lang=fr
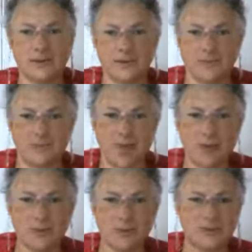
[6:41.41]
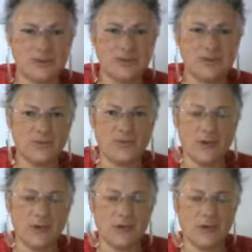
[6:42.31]
a, des parents qui choisissent de
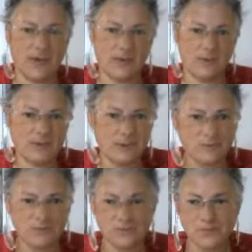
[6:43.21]
faire l'école à la maison,